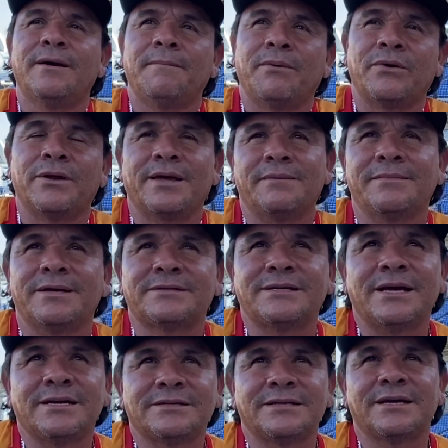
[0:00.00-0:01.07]
porque me
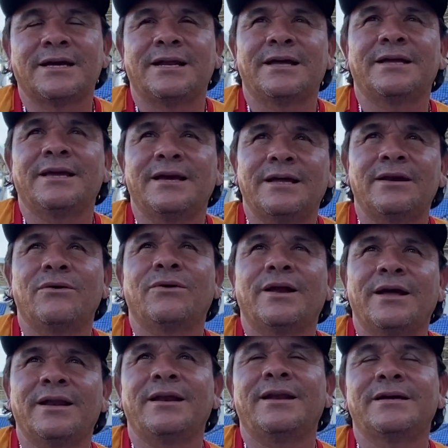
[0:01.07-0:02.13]
decía, si querés
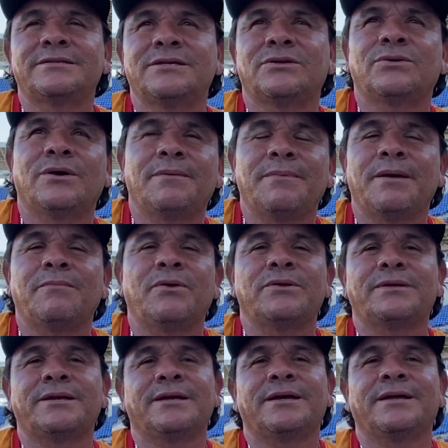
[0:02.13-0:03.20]
lograr el éxito en el béisbol
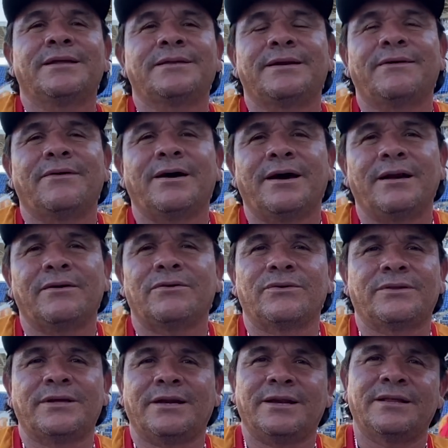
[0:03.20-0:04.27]
tenés que trabajar, no
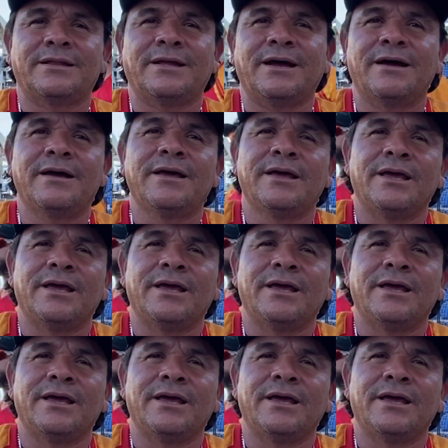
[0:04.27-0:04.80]
te rindas.